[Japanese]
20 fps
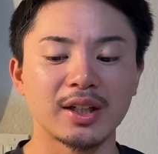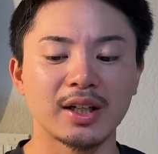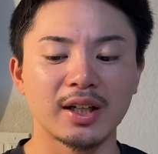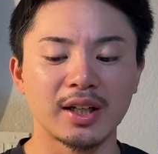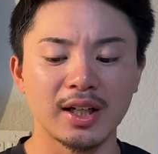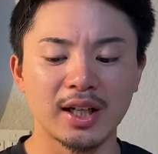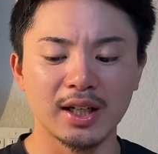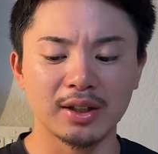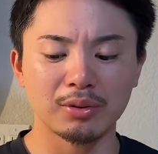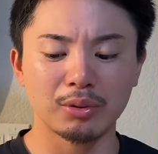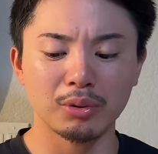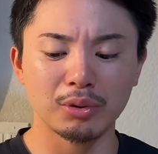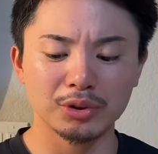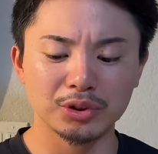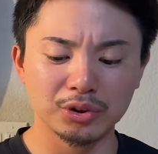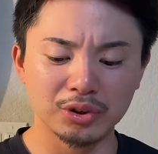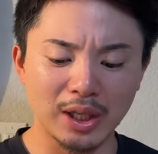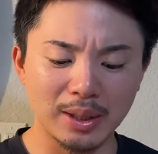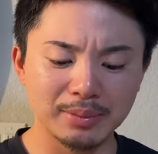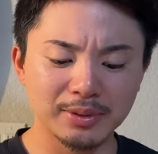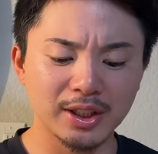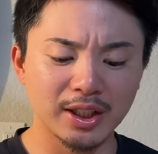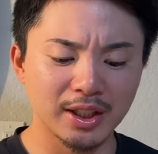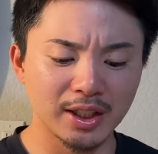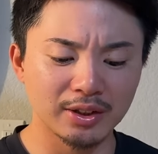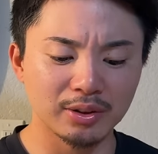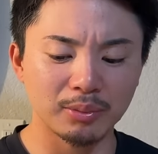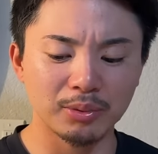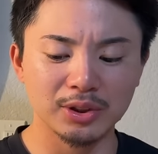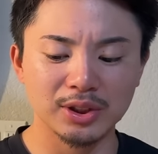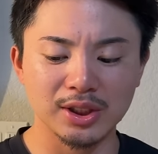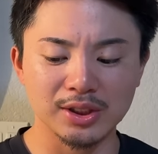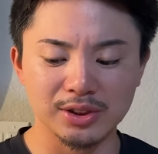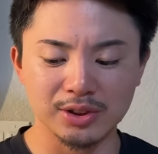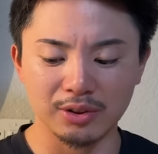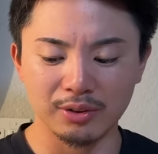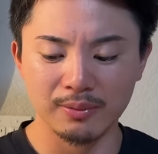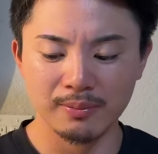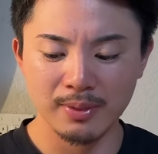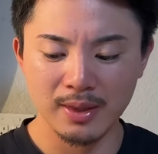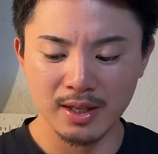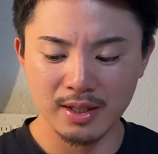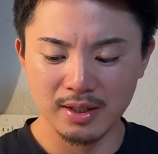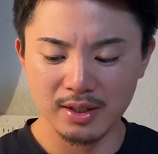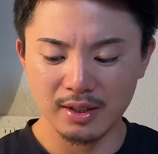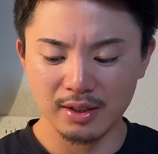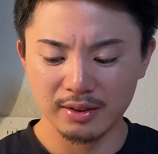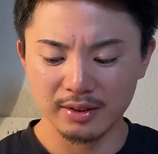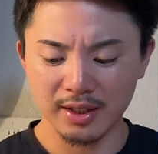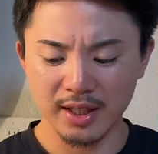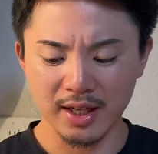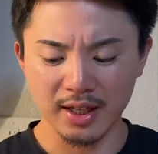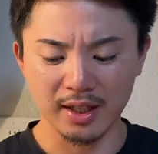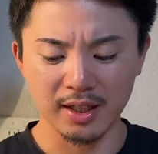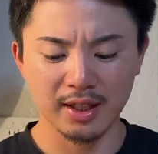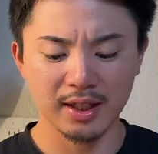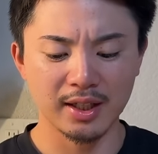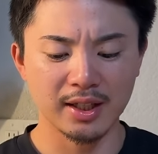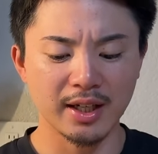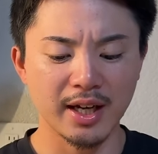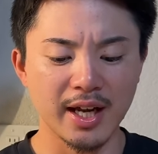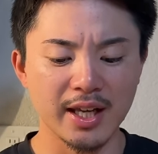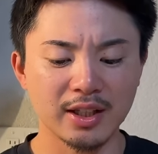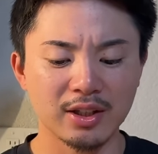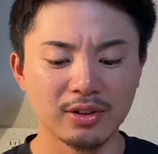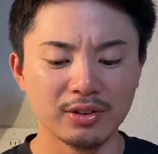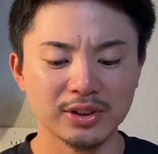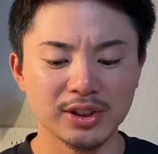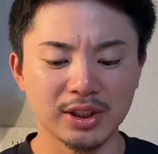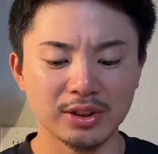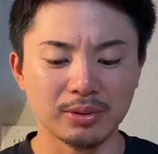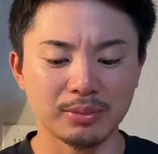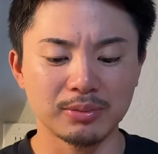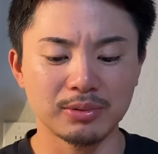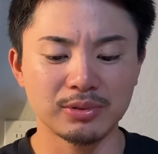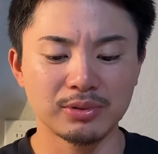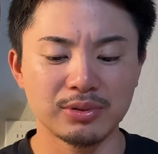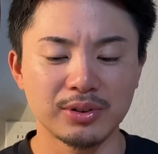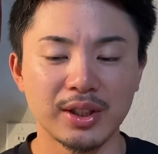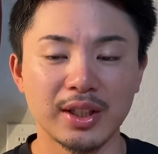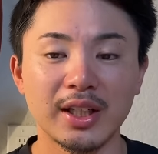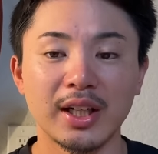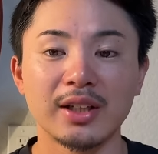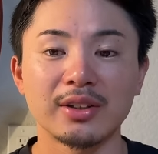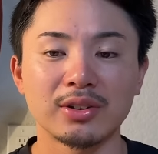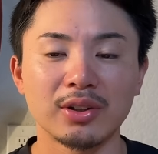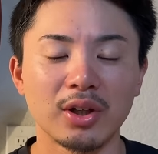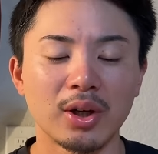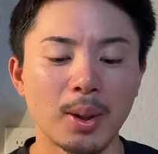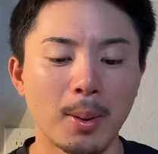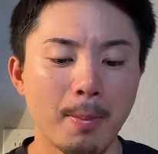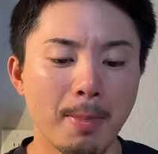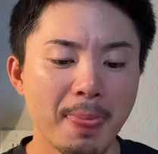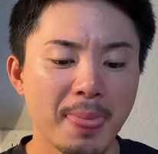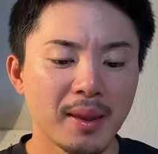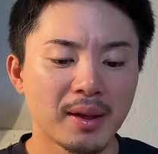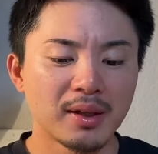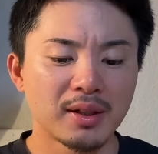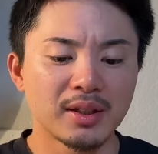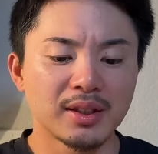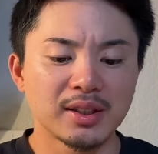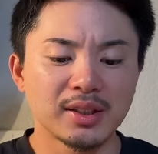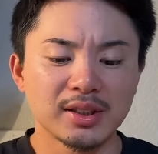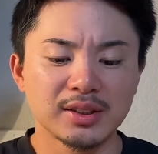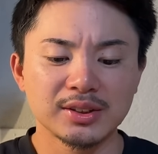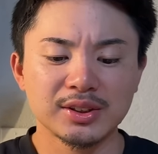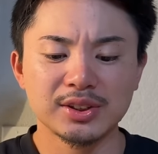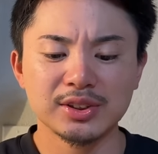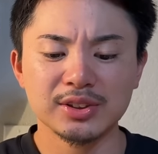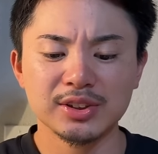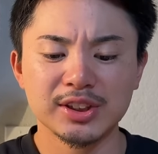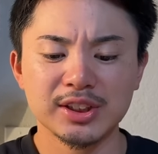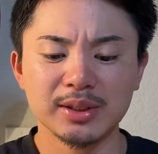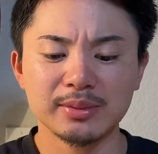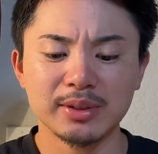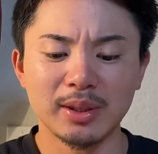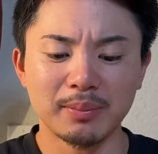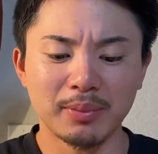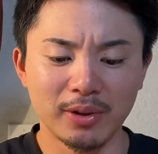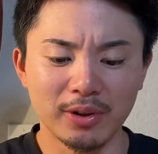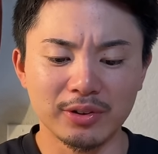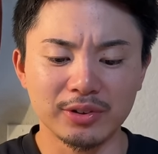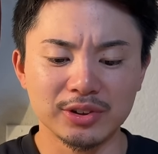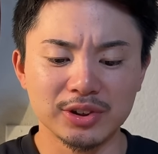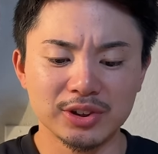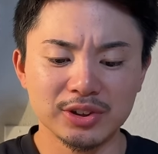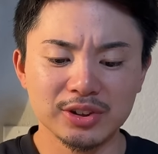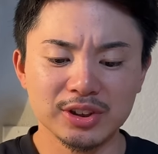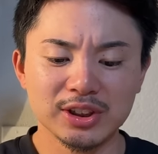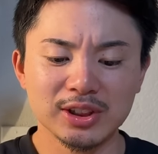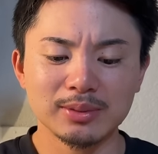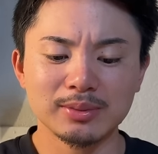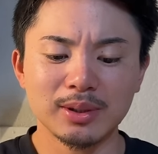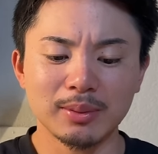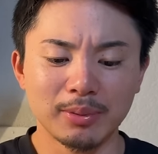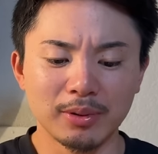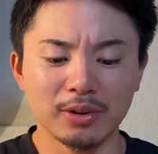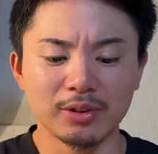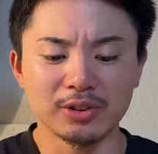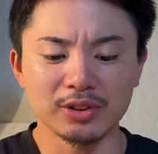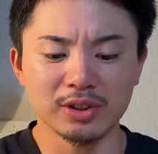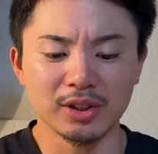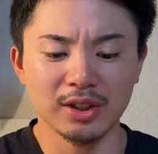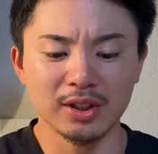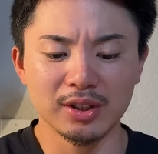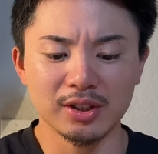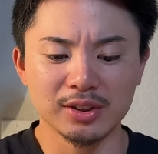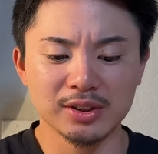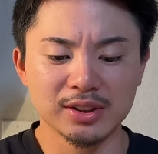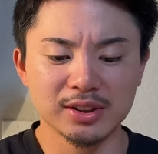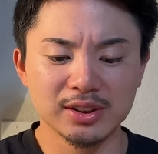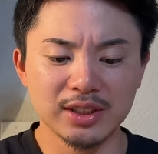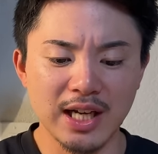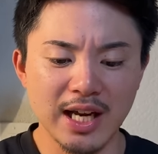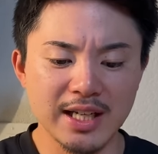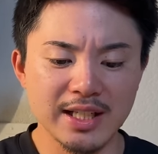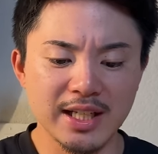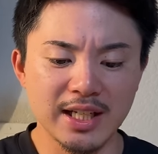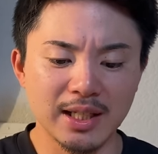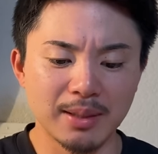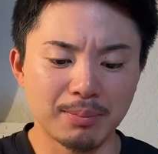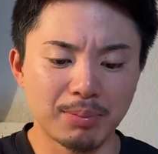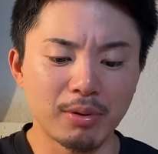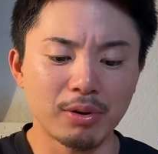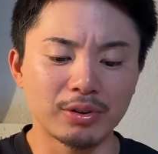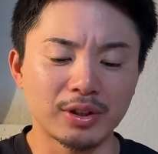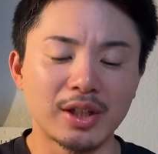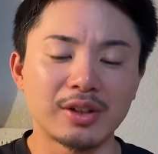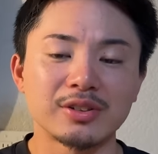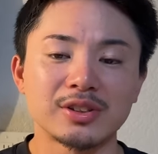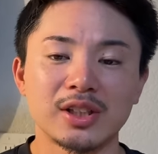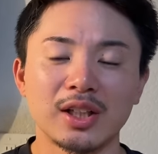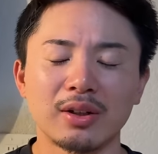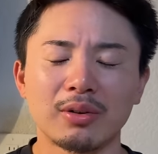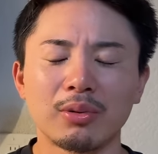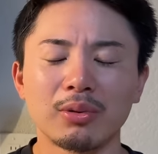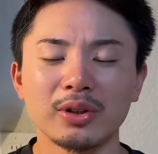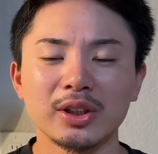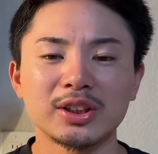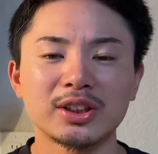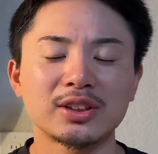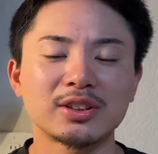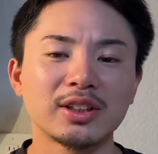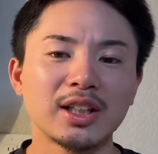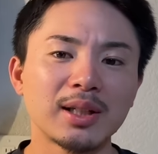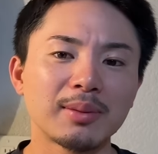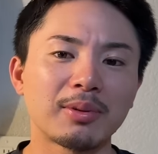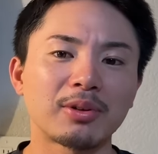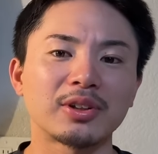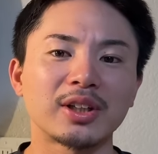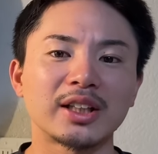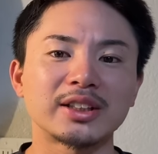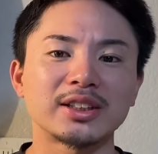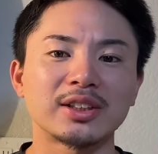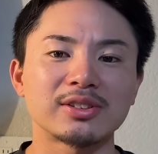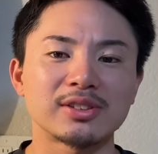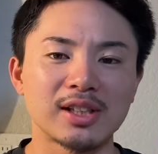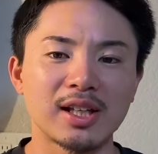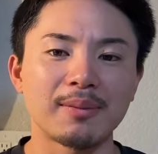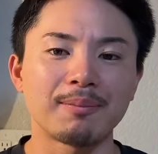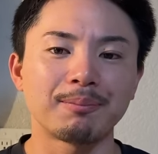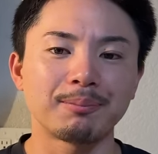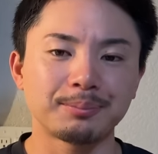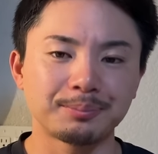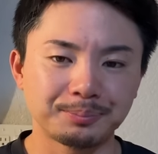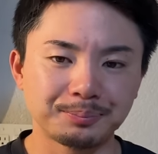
だから、ここちょっと危ないなと思ってたんですよ。で、えー、配球チャート振り返ると、ツーシームでボール、ツーシームでボール、えー、スライダーでボールなんですて、ここでスリーボールになっちゃうんですね。